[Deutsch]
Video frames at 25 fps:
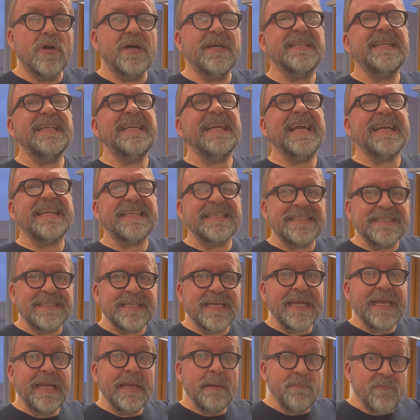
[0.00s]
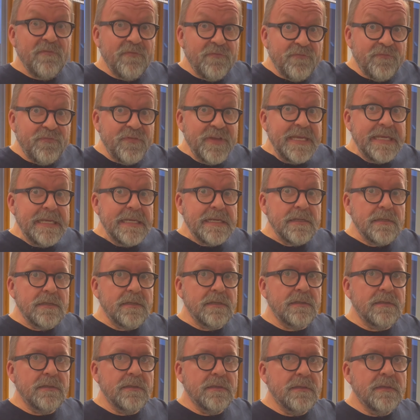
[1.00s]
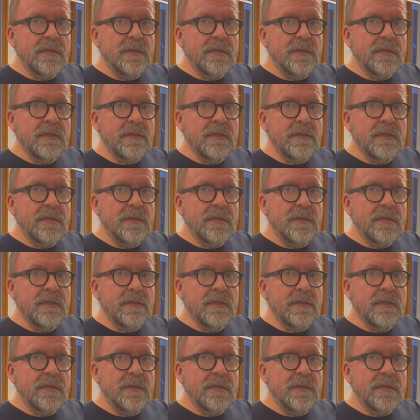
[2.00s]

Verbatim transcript: die extrem viel